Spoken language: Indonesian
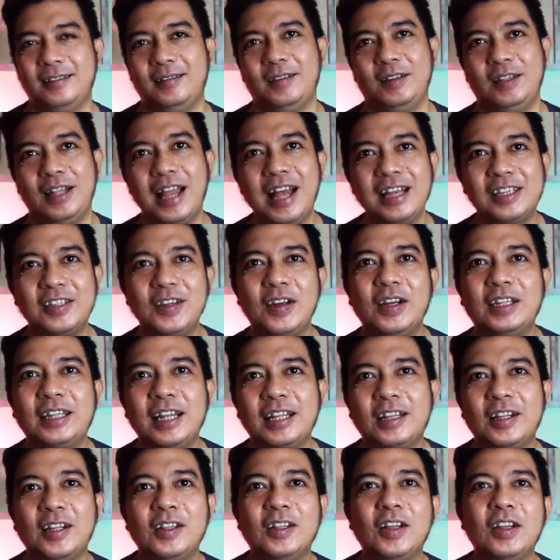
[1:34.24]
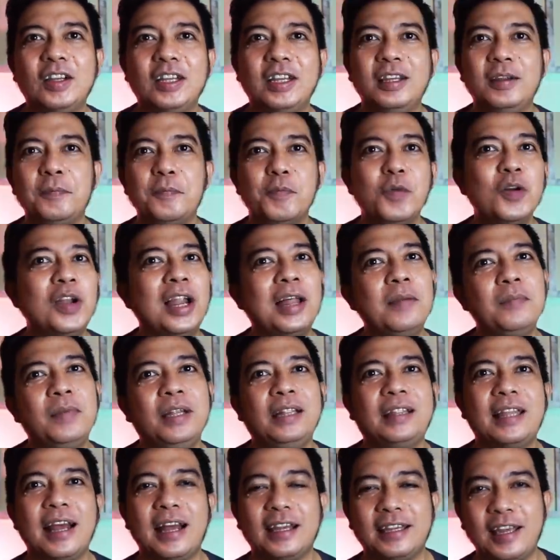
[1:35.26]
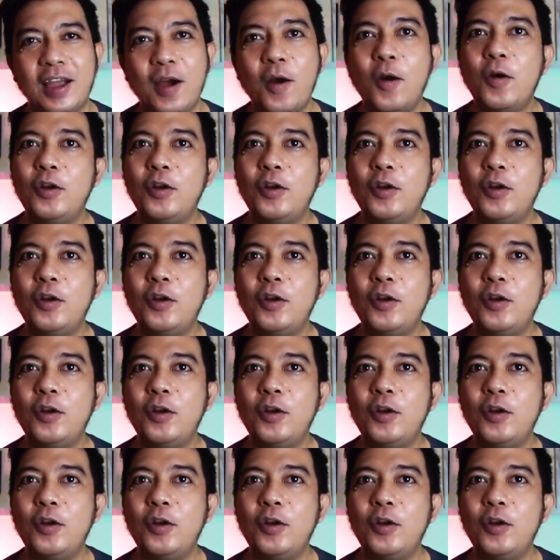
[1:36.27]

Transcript: langsung kita tontonin Bulan Bintangnya